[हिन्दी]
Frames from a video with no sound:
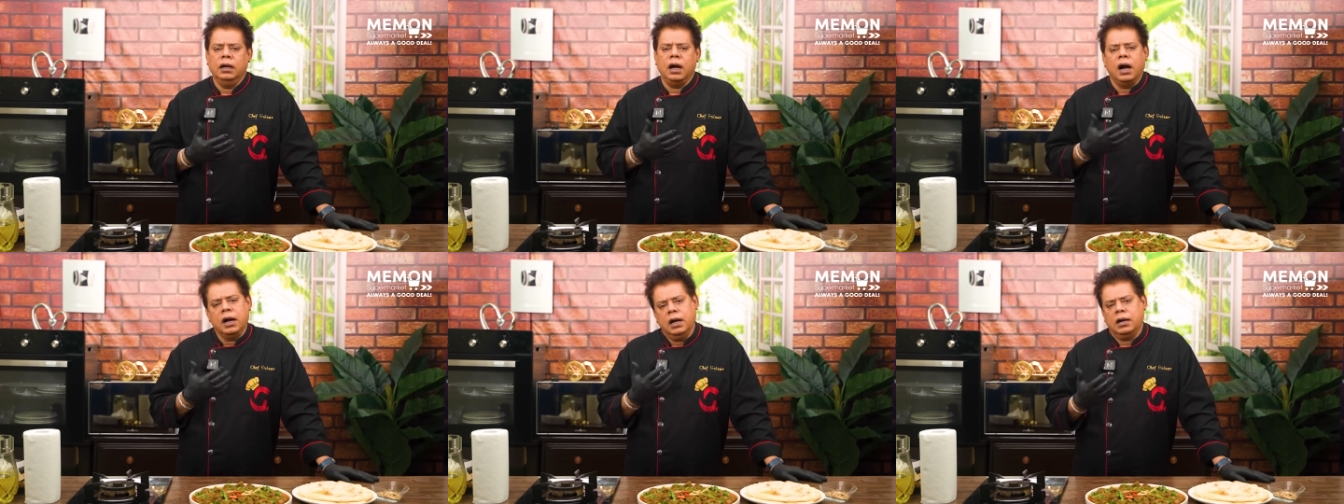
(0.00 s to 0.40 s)

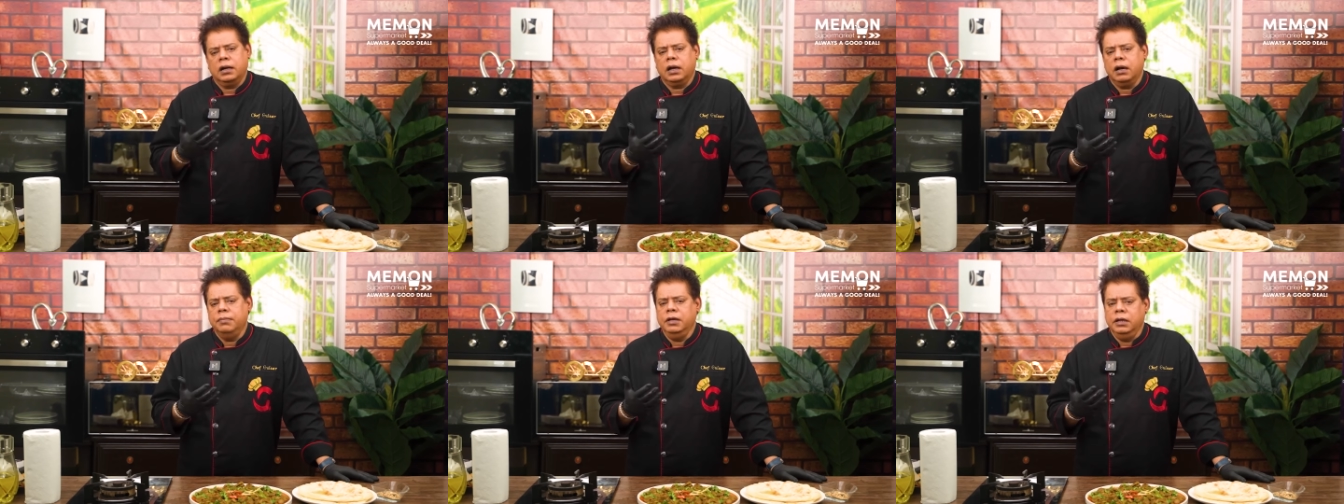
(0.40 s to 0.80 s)
अगर
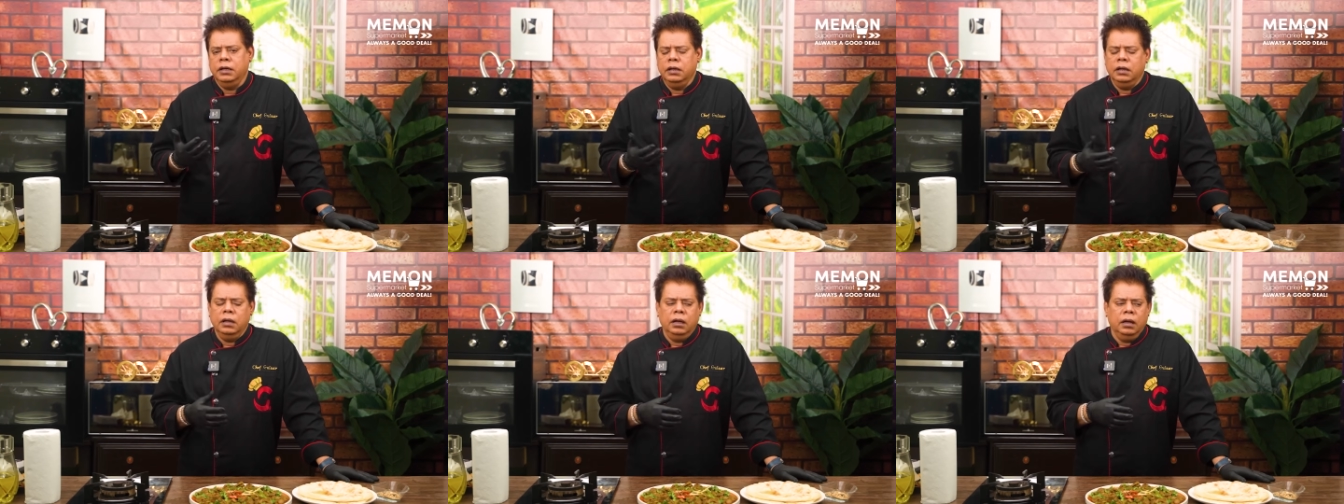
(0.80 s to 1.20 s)
कभी
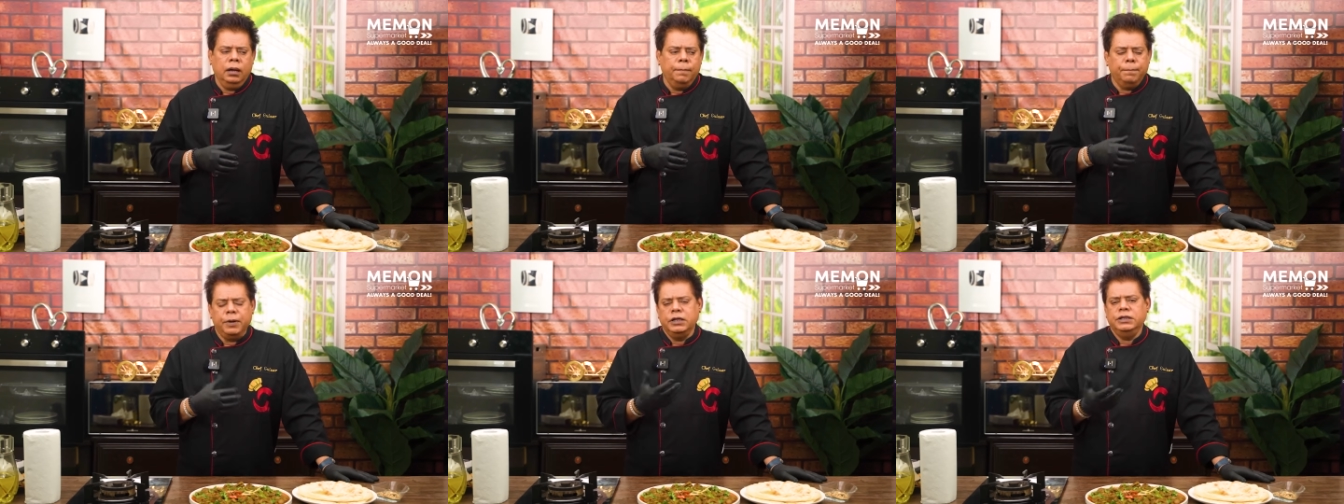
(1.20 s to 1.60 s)

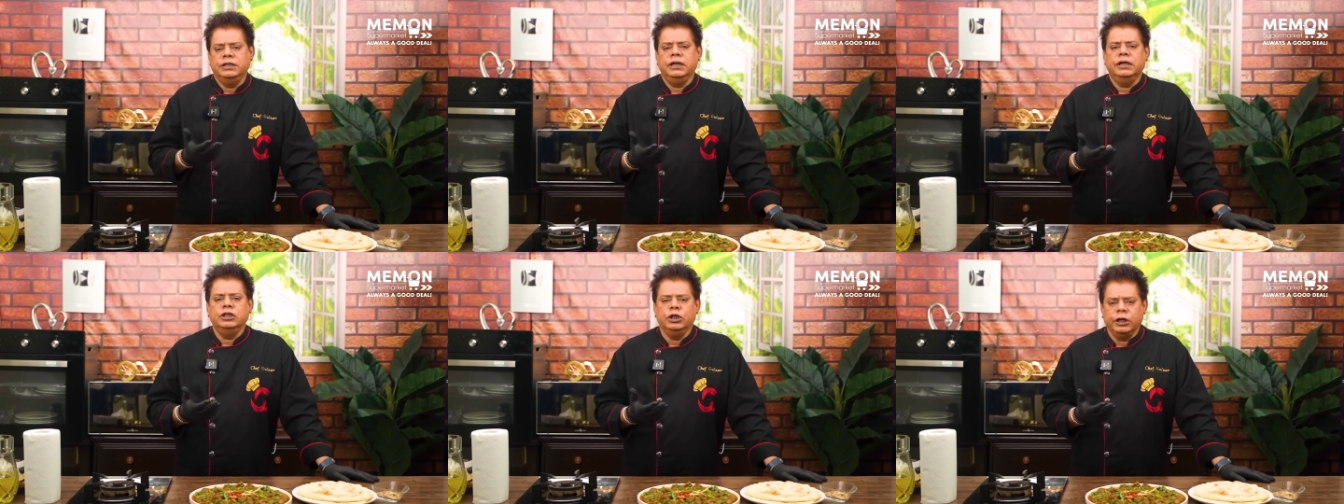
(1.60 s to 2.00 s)

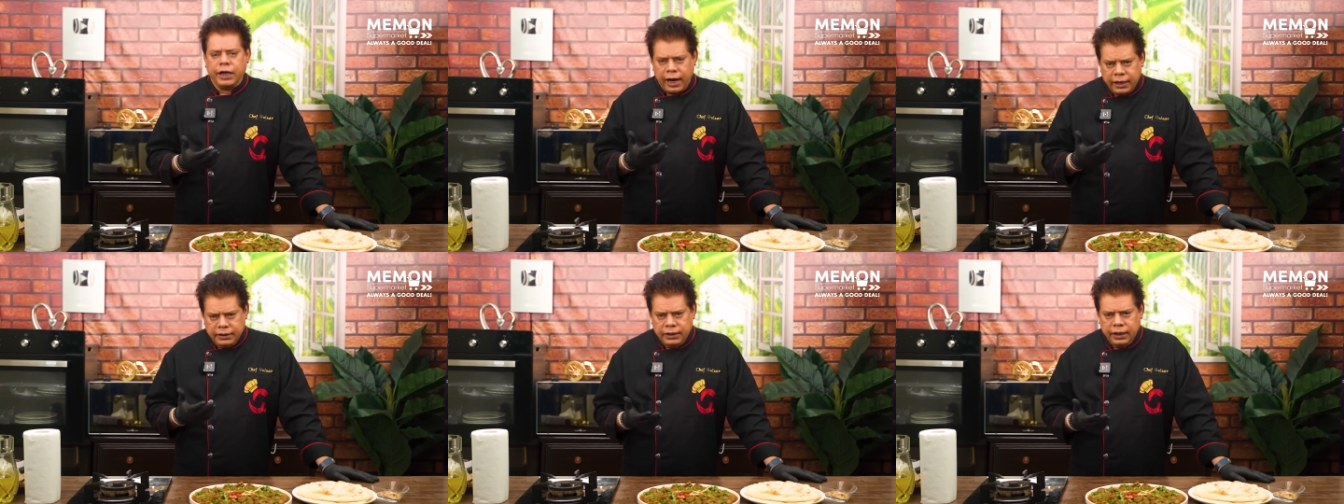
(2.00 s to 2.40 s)
बच्चे
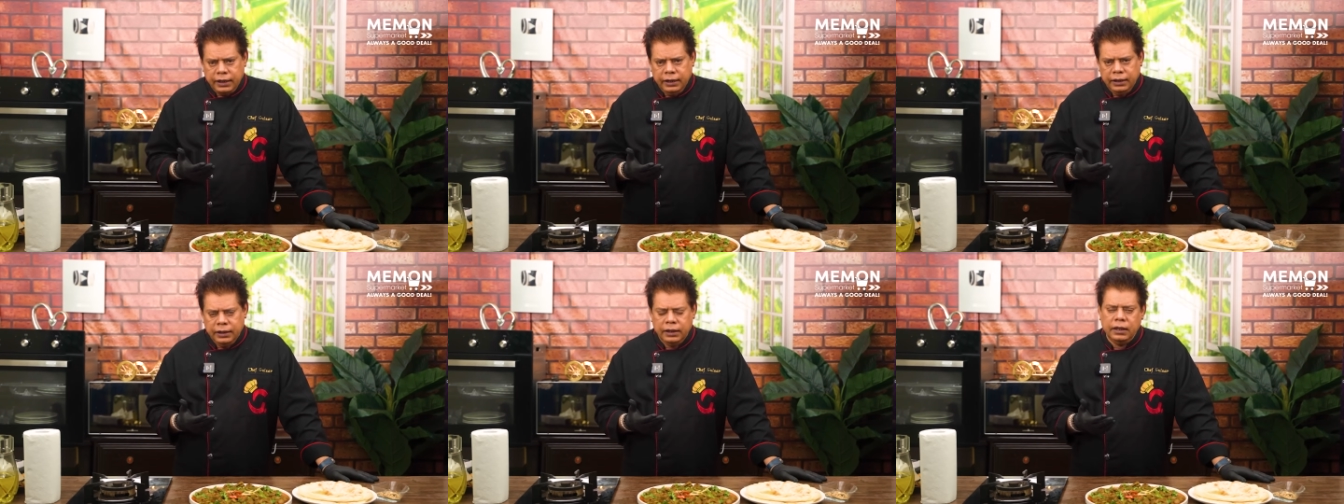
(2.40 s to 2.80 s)
शिकायत
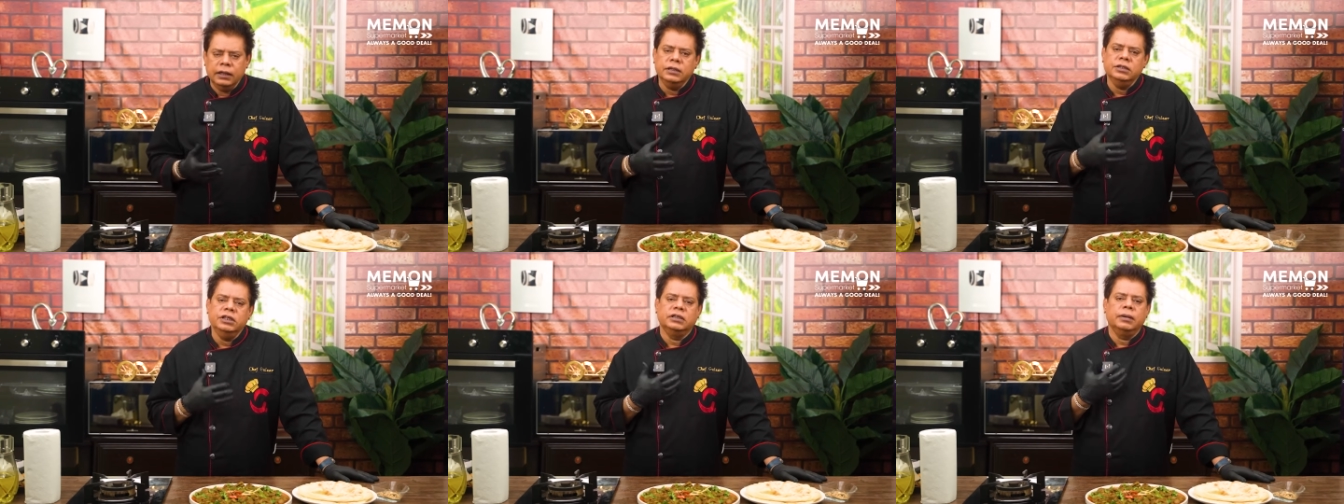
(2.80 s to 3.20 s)
करें
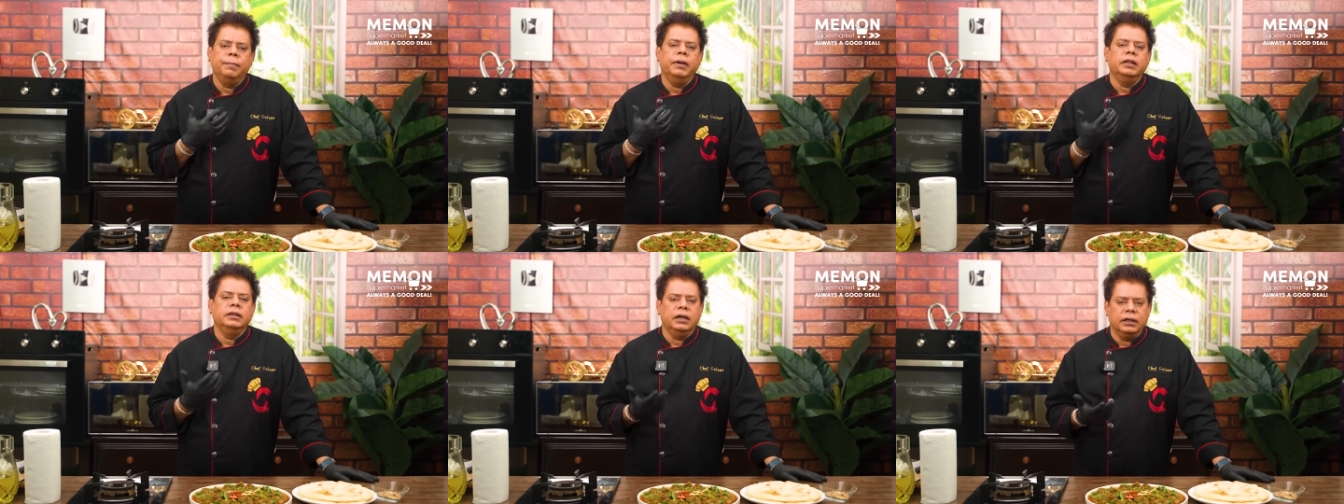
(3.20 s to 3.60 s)
जिसम
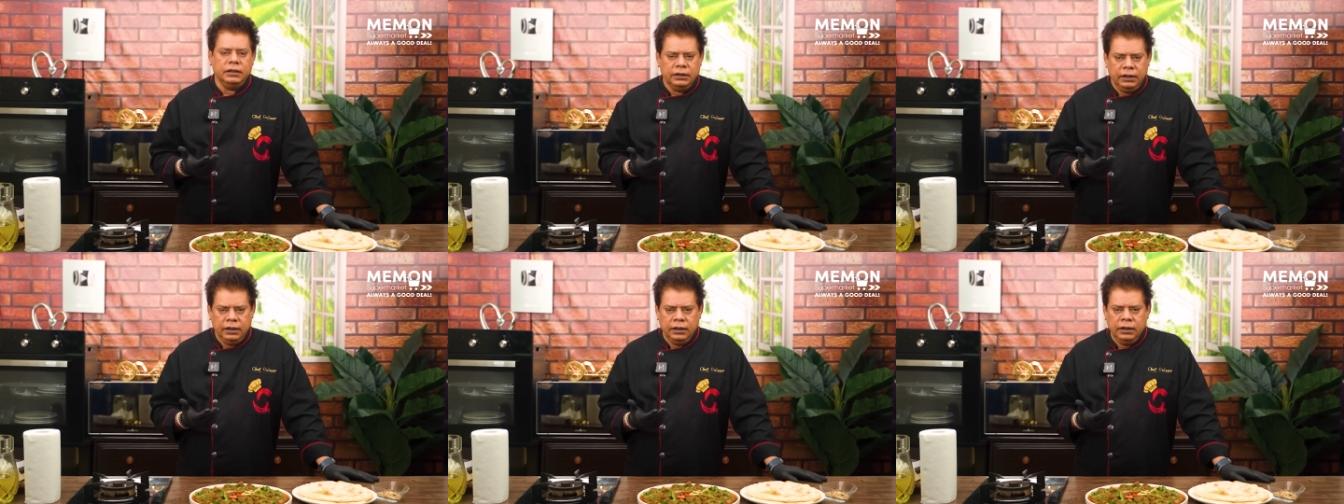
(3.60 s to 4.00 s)
में दर्द
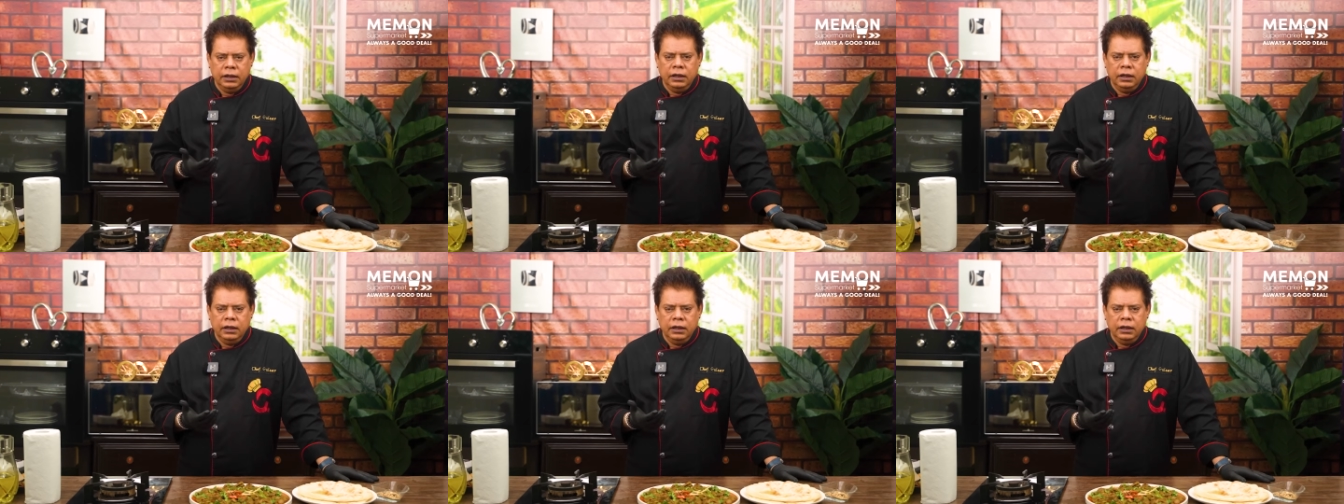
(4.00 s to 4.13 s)
की